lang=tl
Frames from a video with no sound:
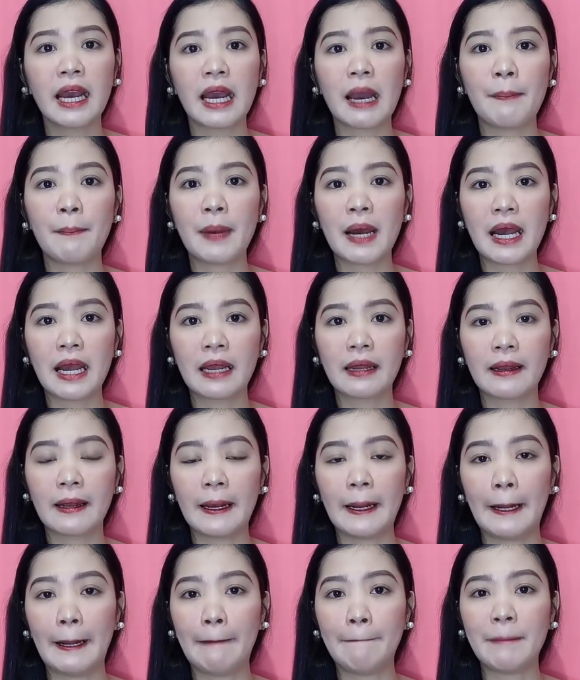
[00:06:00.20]
Kapag
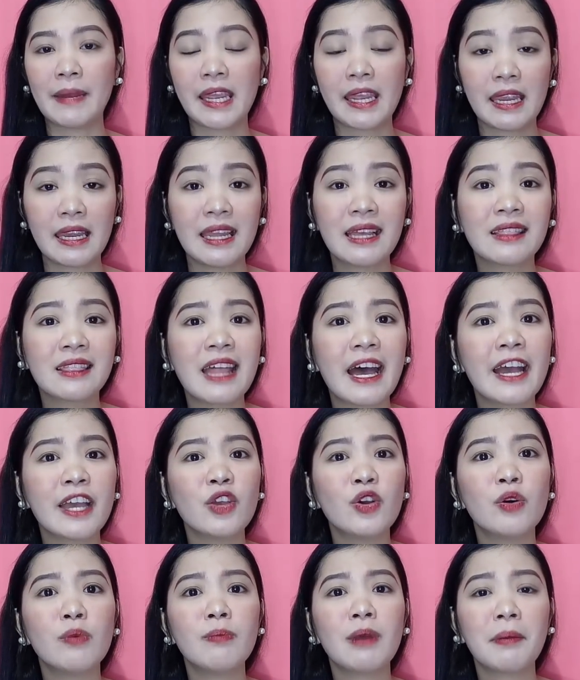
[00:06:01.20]
uh, mahilig
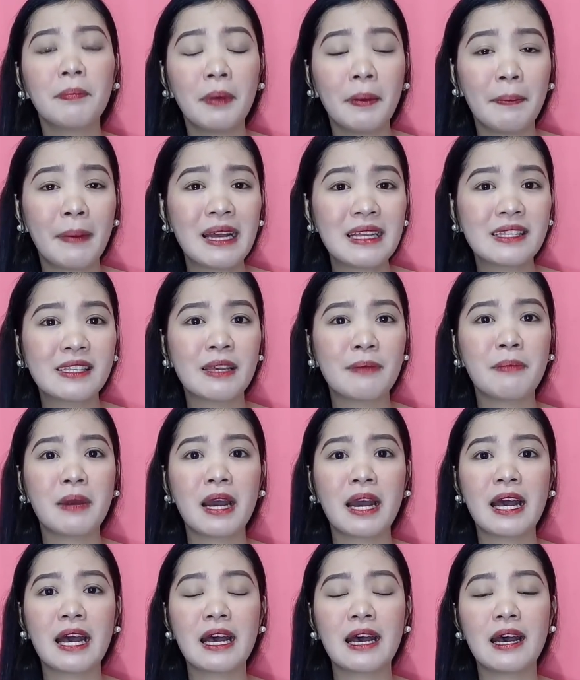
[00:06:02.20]
tayong magbabad sa
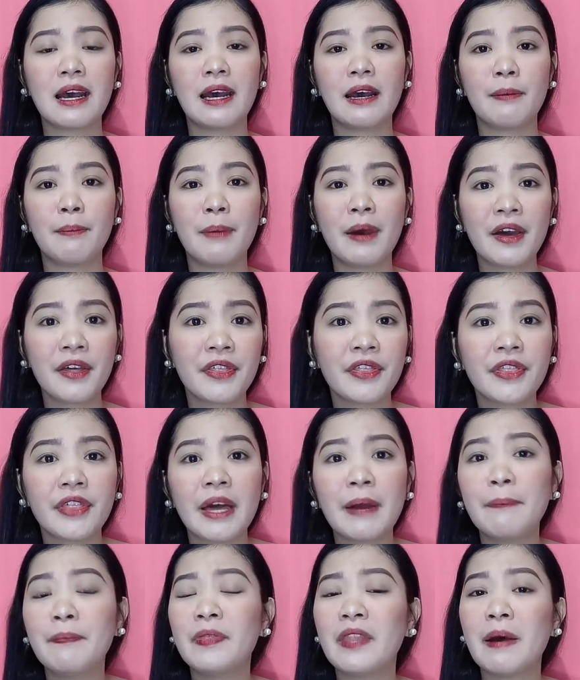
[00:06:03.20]
mga uh,
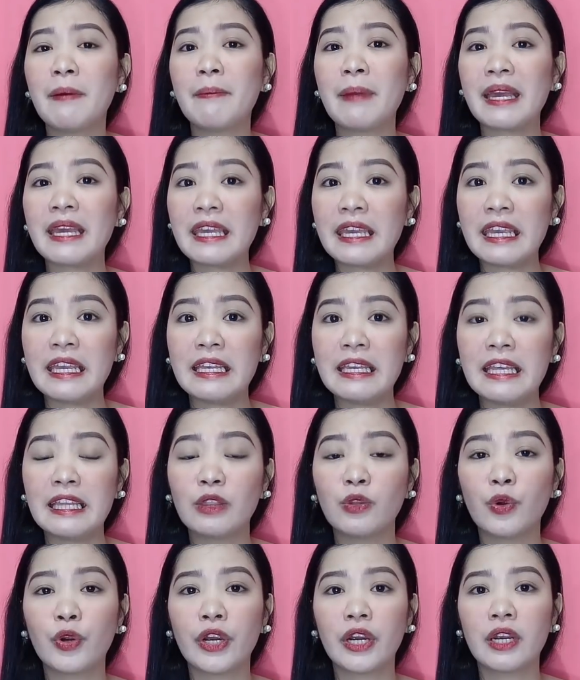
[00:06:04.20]
bathtub na
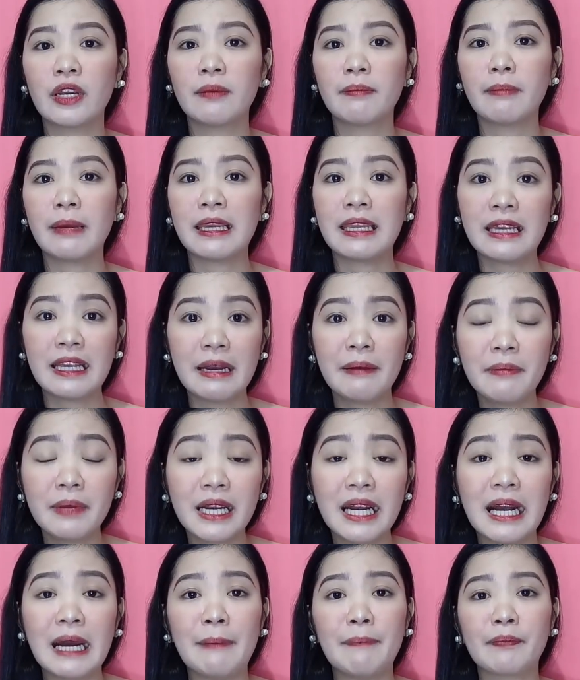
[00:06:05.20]
maiinit or
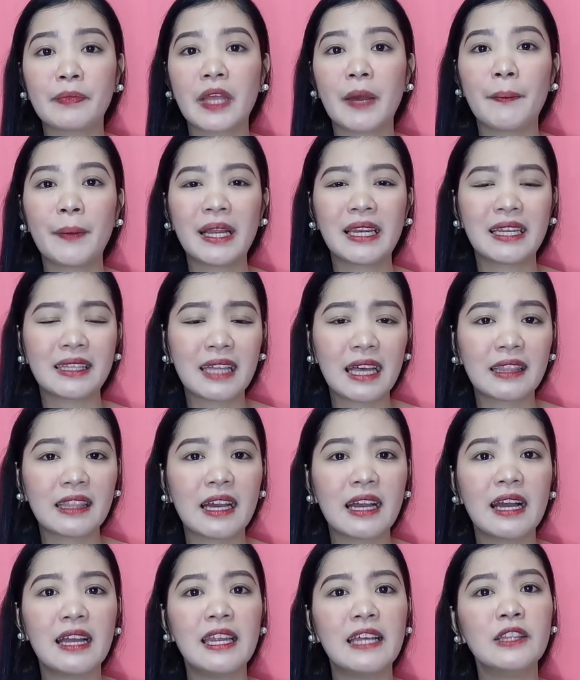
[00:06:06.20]
maligamgam, kapag
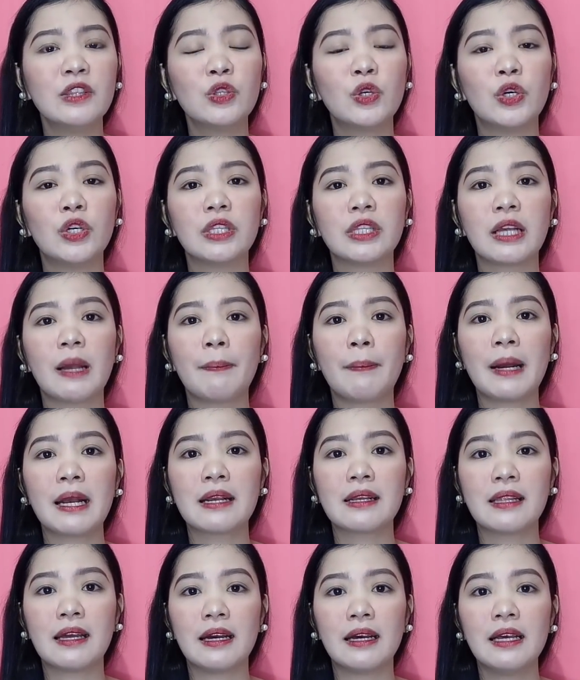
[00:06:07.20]
natatagalan doon,
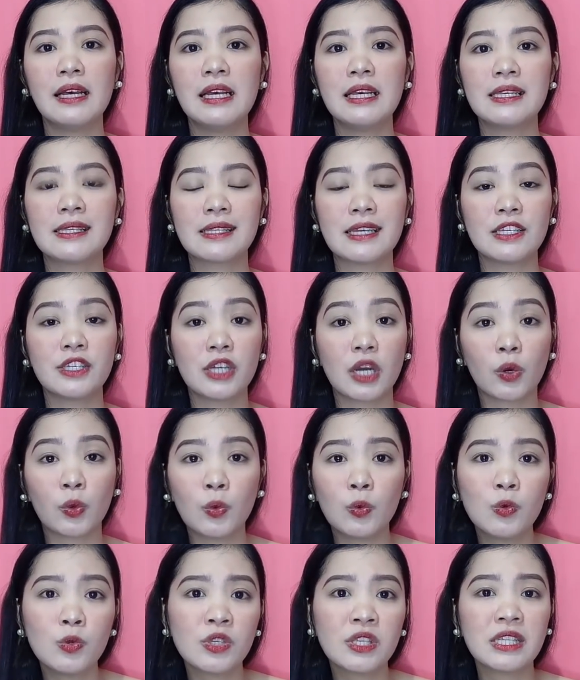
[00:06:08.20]
kapag na sa
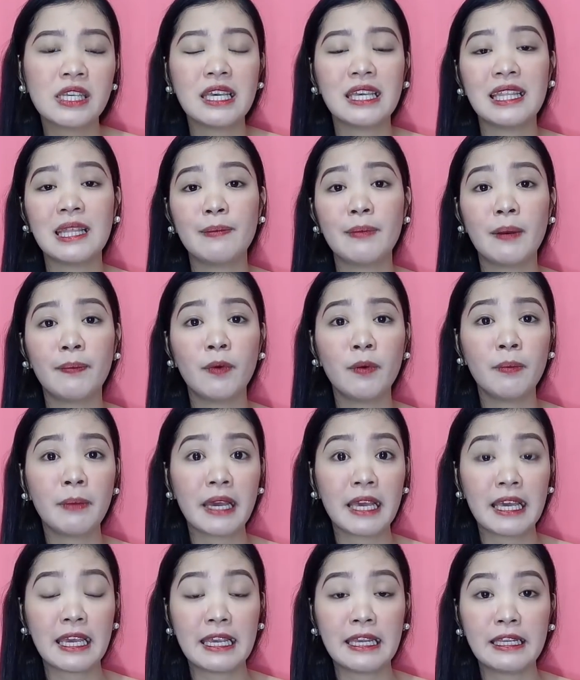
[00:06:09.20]
jacuzzi, di ba po,
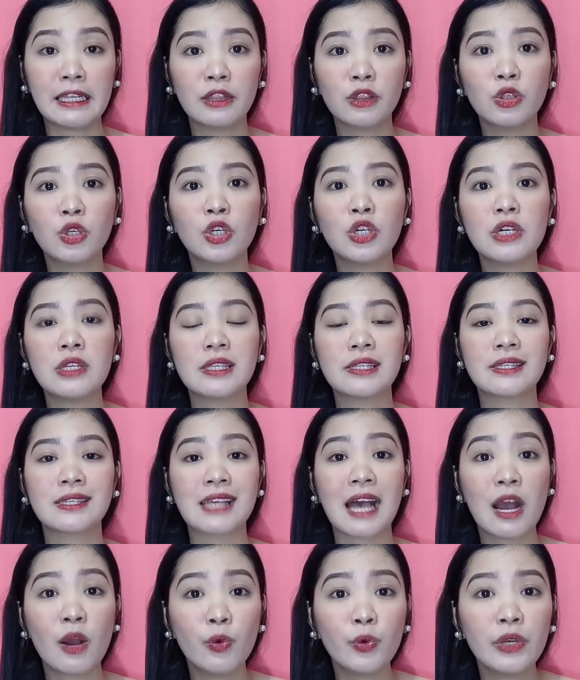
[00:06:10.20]
maiinit doon,
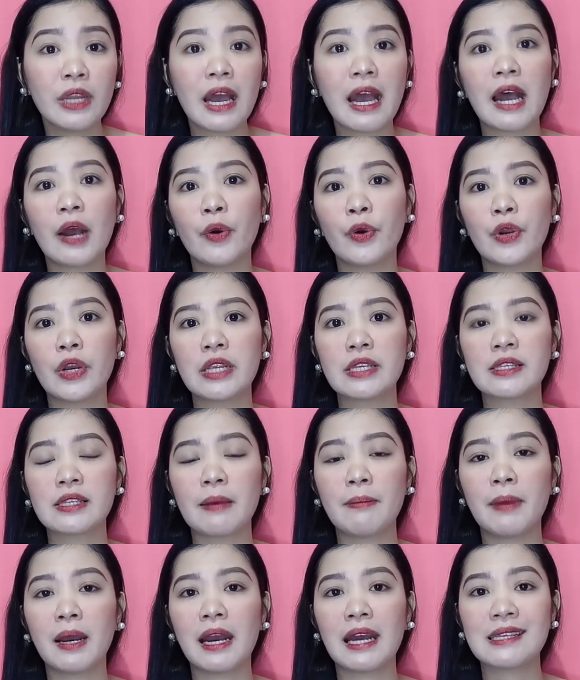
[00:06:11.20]
sauna or
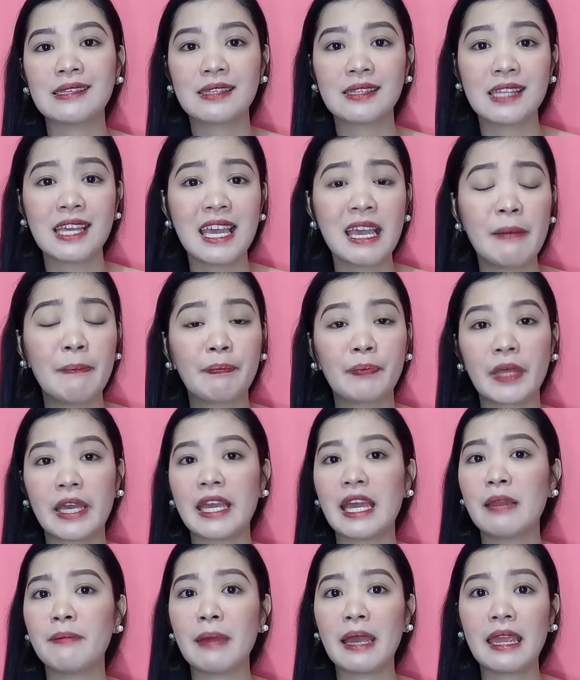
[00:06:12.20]
sa mga steam,
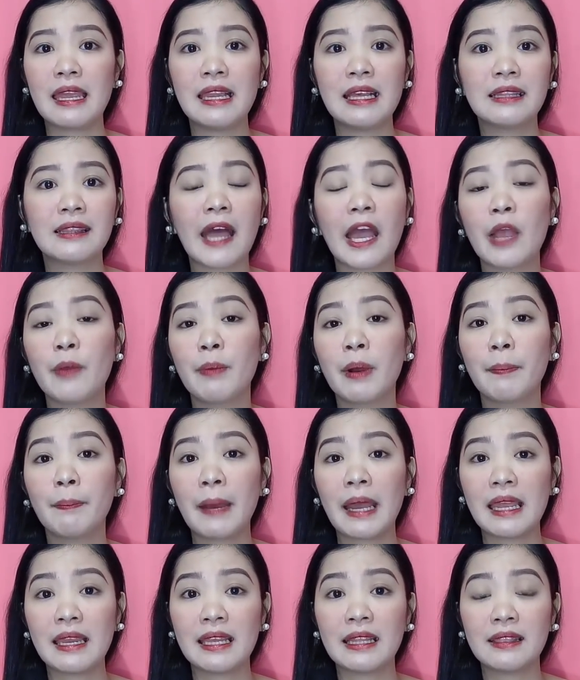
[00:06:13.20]
ayan, mahilig tayong
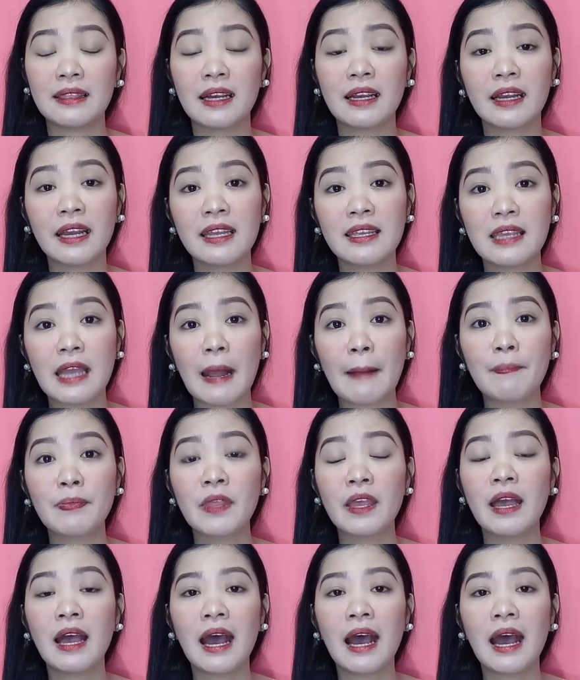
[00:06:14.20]
magpainit ng ganyan,